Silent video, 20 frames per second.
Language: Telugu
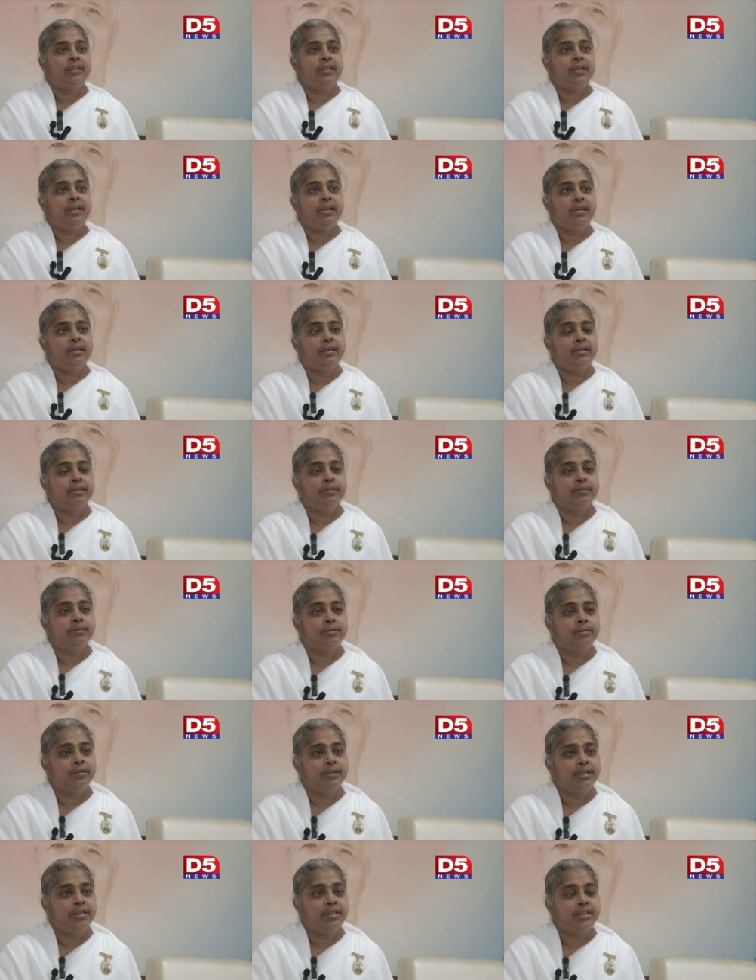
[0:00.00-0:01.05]
అయితే
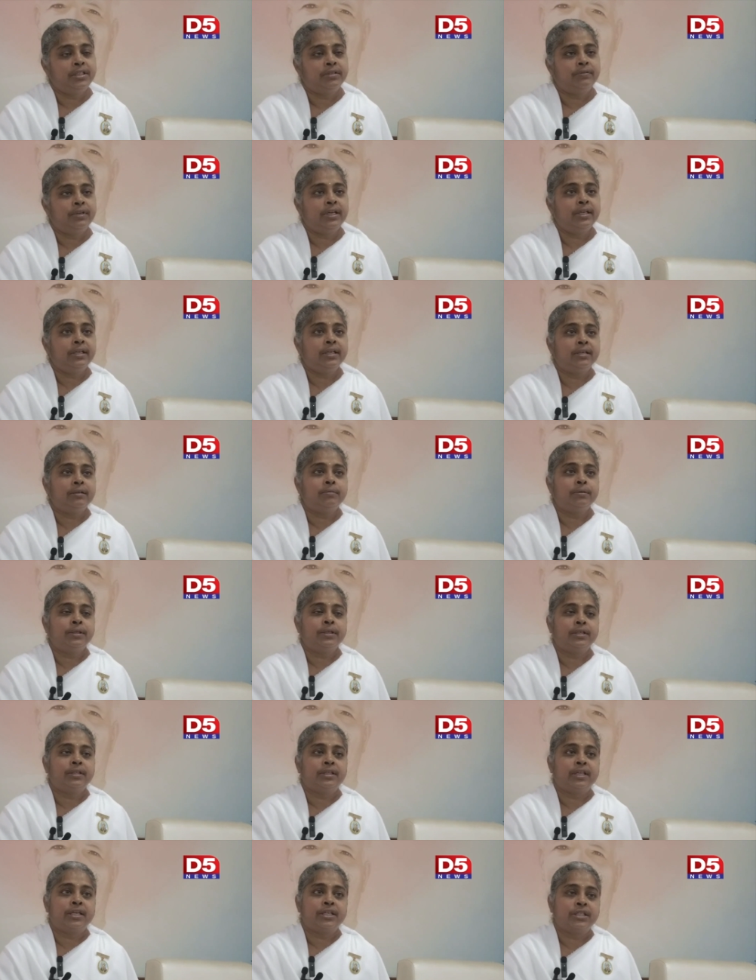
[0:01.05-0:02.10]
ఈ శివలింగం
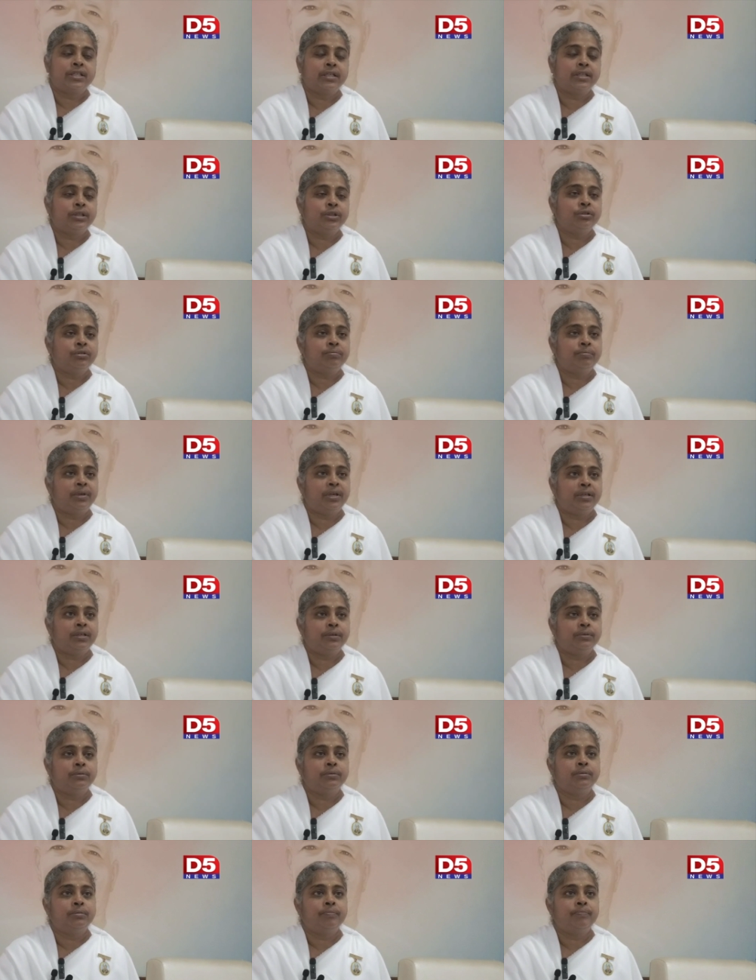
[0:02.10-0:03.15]
యొక్క దర్శనంతో
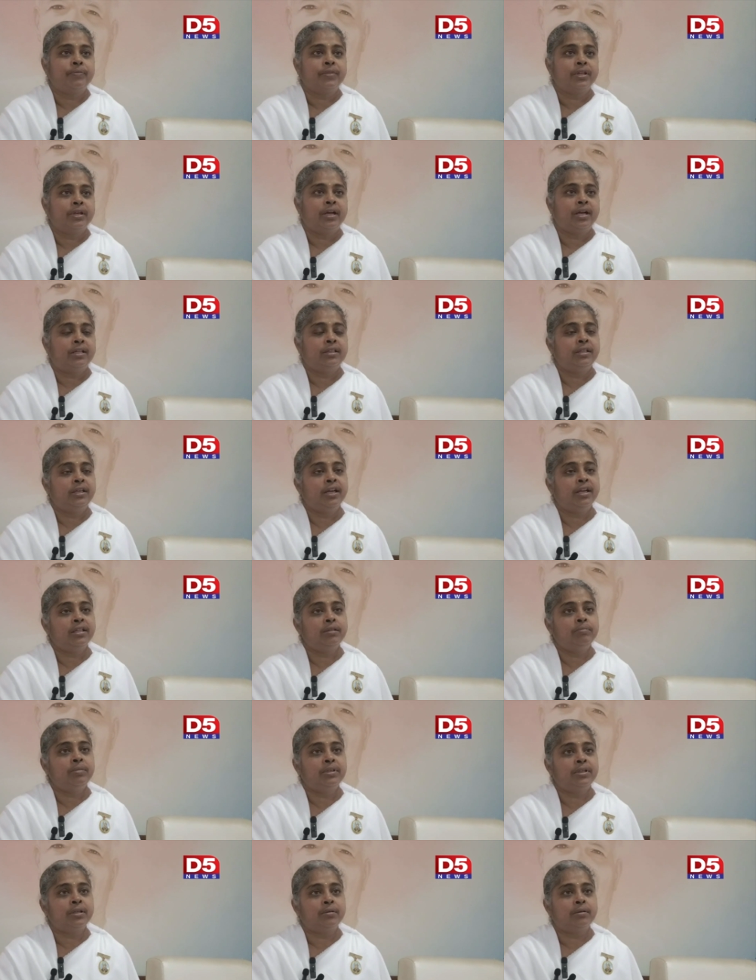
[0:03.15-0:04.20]
పాటు
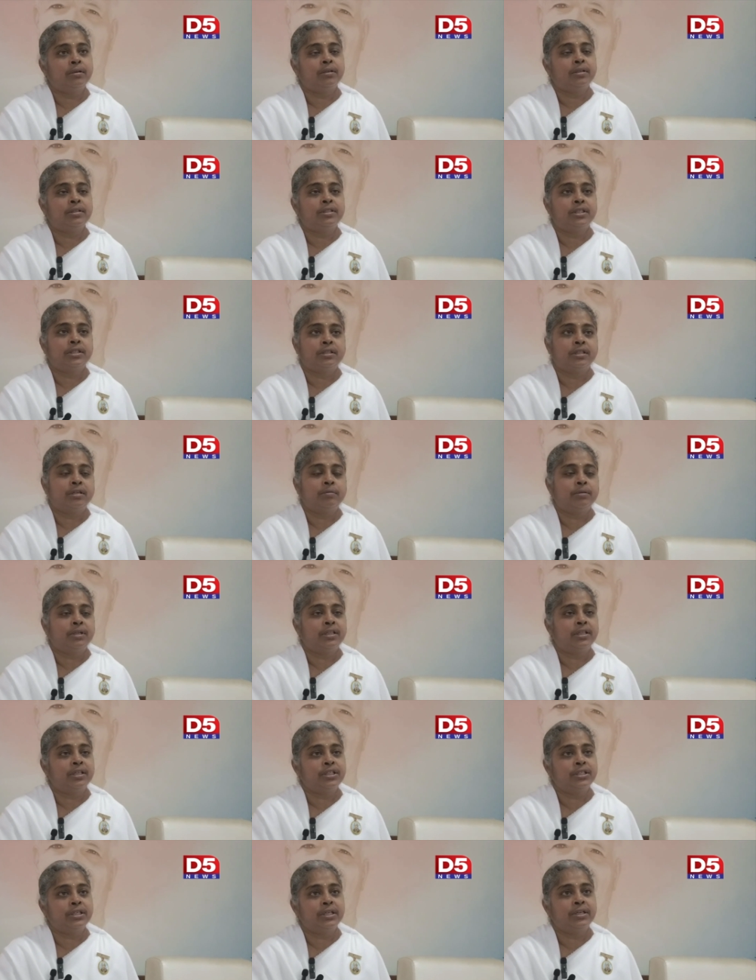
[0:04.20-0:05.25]
ఆధ్యాత్మిక చిత్ర
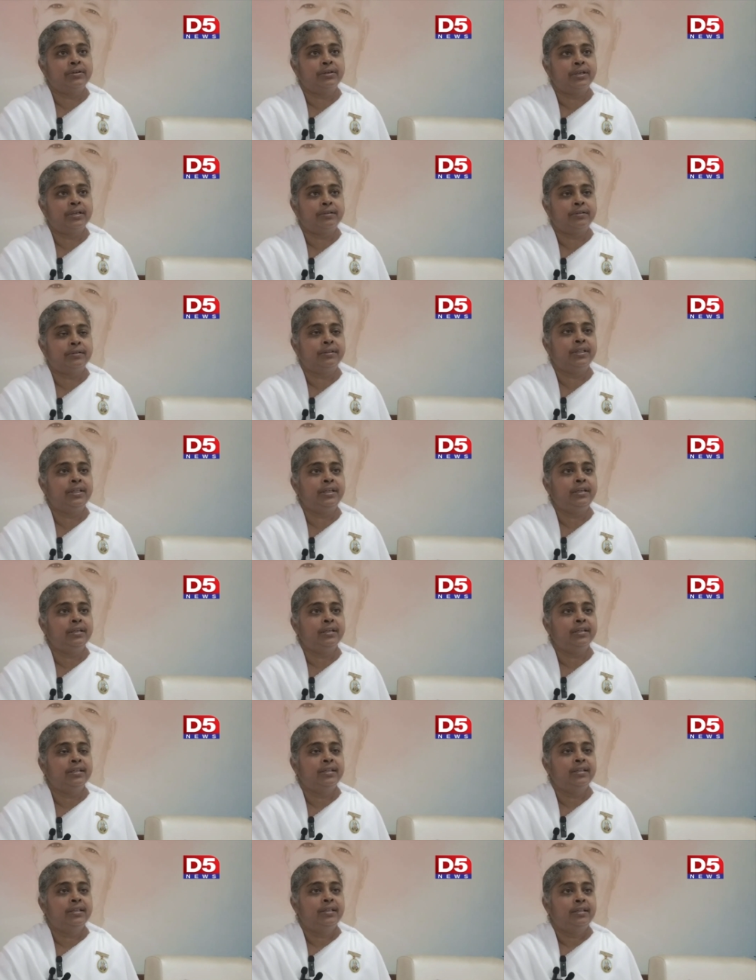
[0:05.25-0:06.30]
ప్రదర్శన కూడా ఉంది
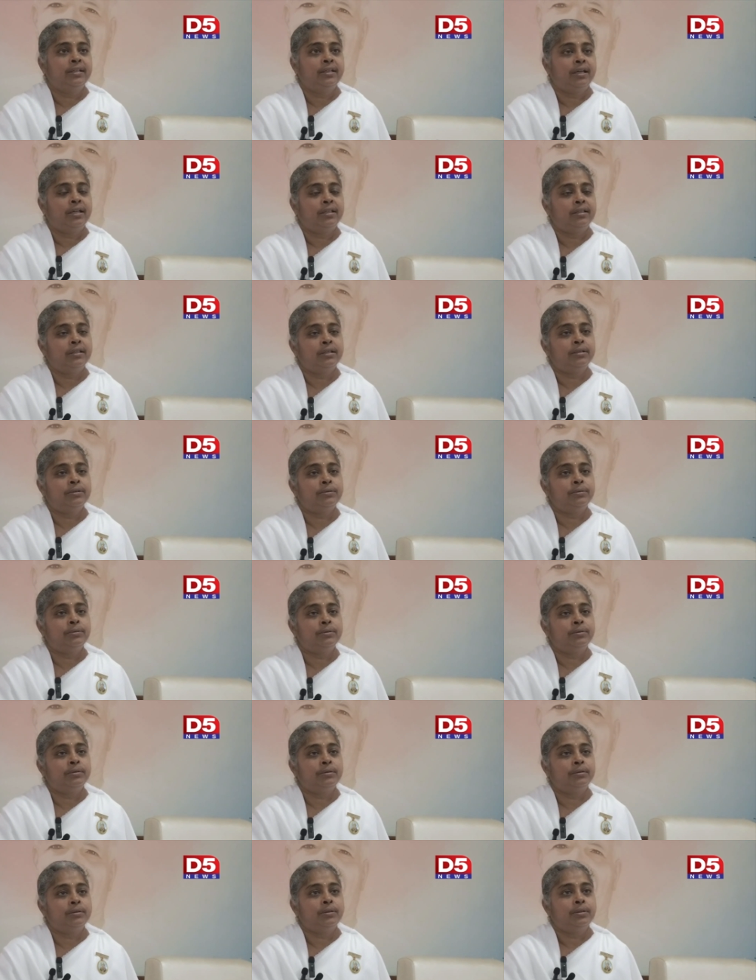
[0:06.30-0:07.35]
అందులో
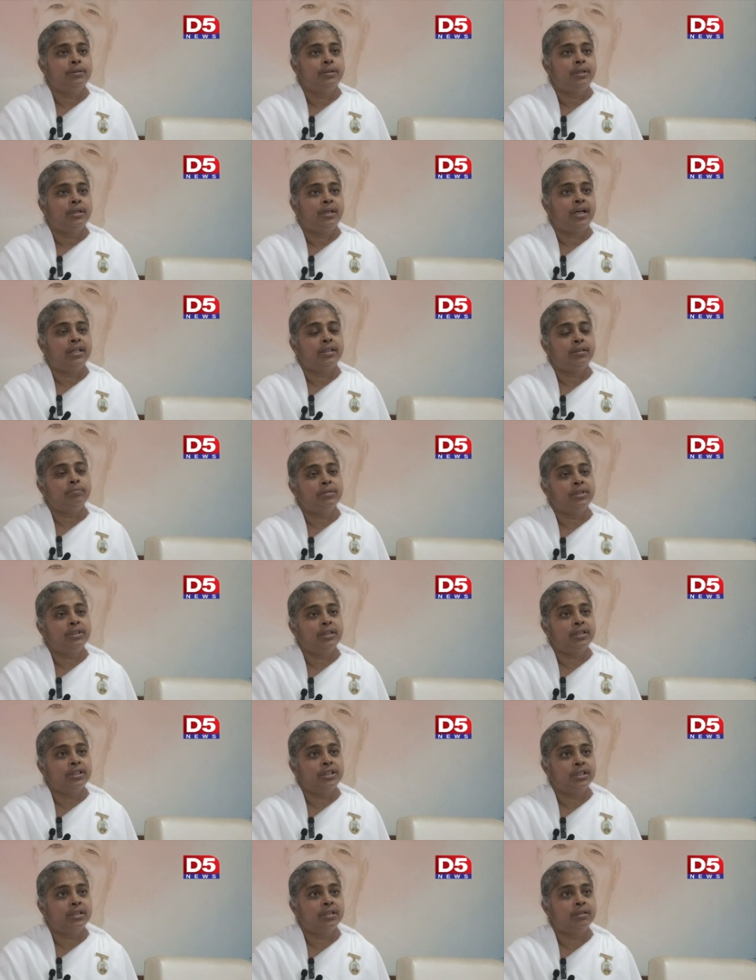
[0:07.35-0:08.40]
ఆత్మ
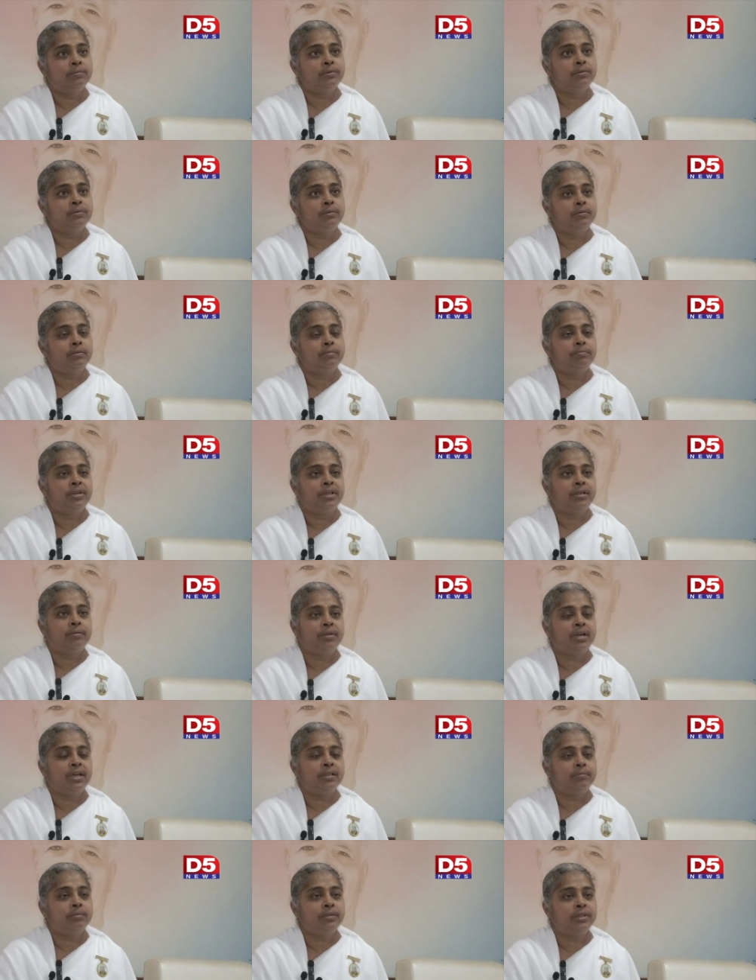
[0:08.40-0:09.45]
దర్శనము
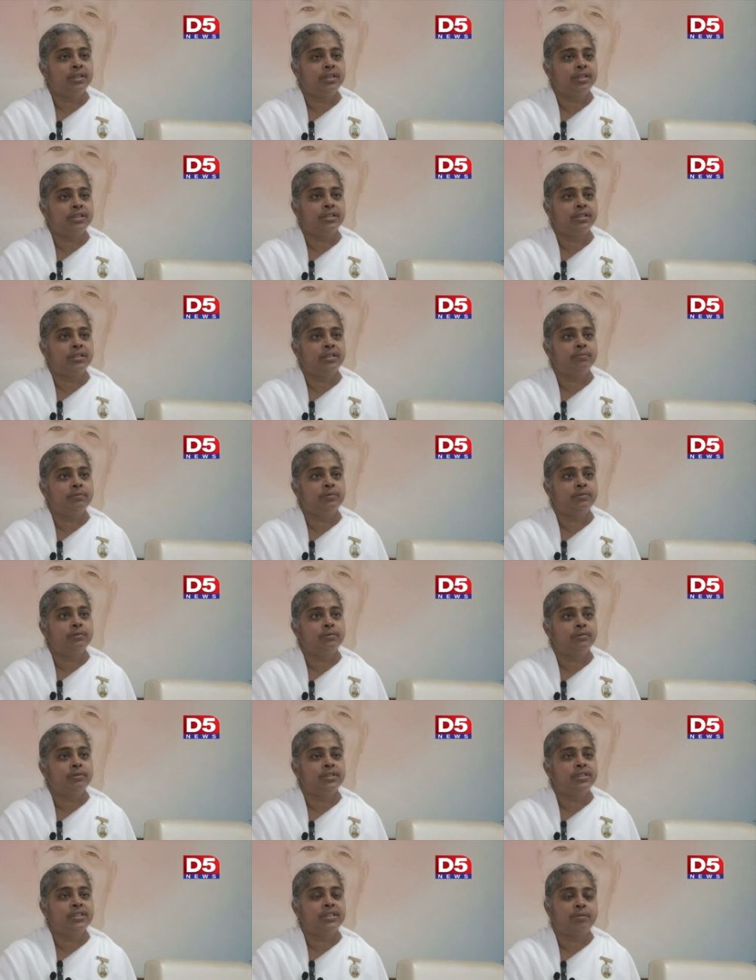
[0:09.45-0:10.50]
పరమాత్మ దర్శనము
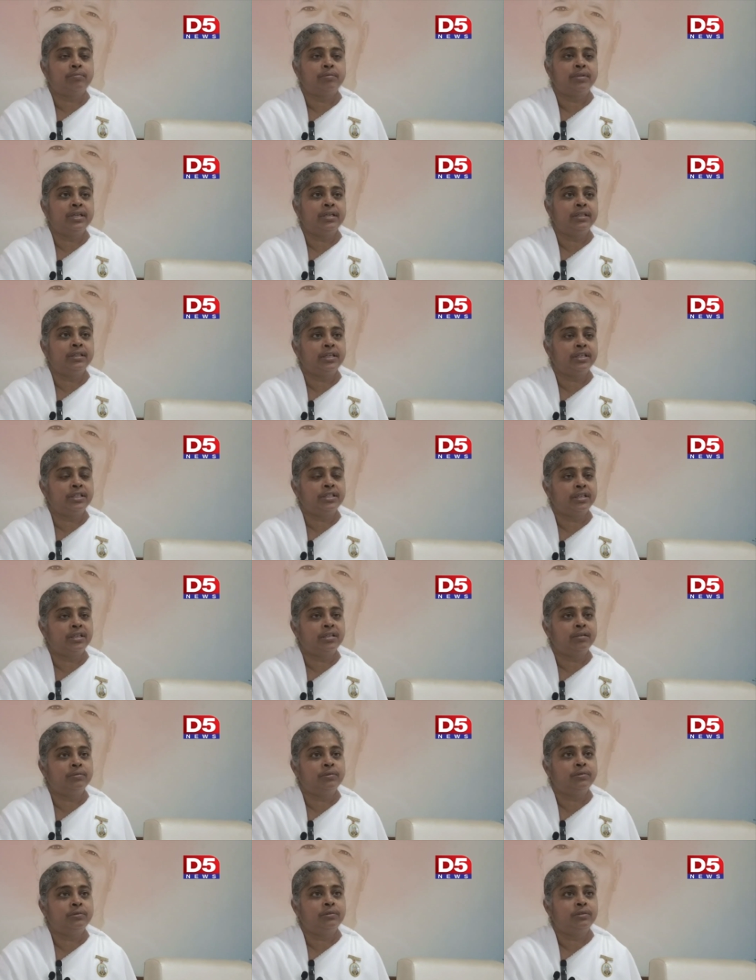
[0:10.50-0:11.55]
సమయ
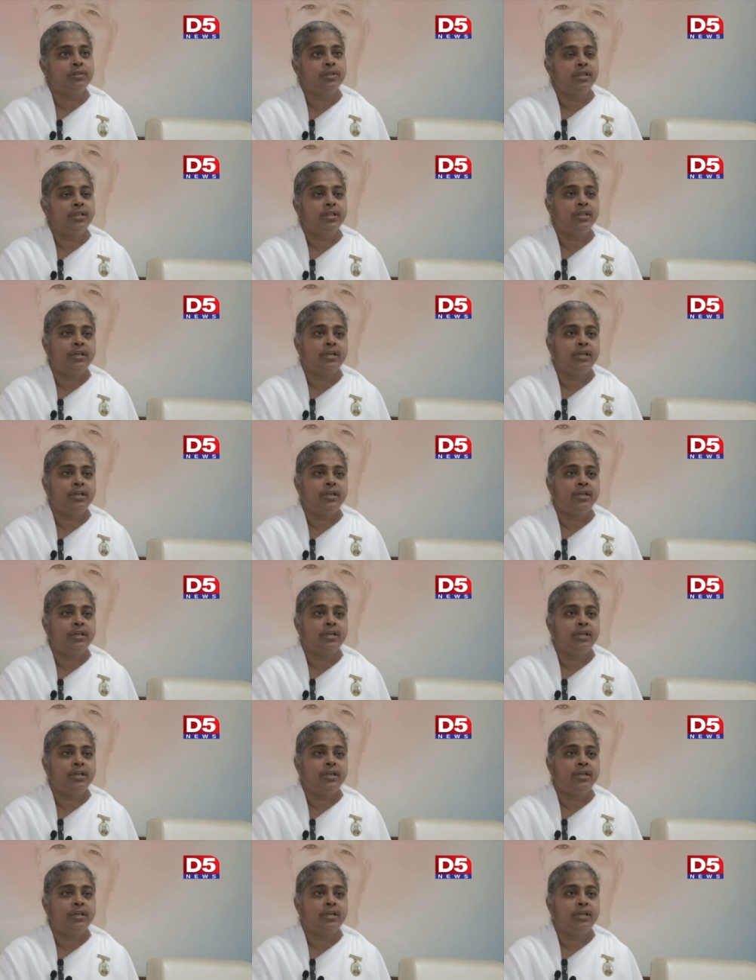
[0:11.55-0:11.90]
దర్శనము